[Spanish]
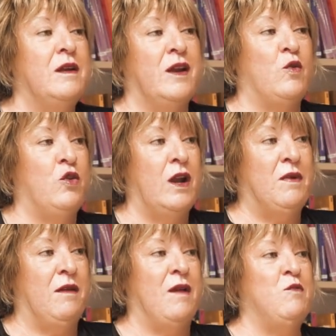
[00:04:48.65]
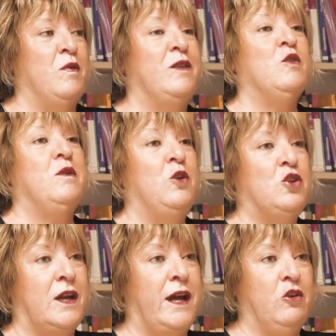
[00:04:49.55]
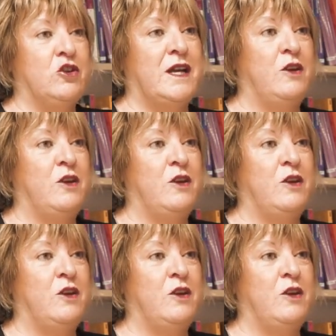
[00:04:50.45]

recuerdo la palabra movimiento bibliotecario que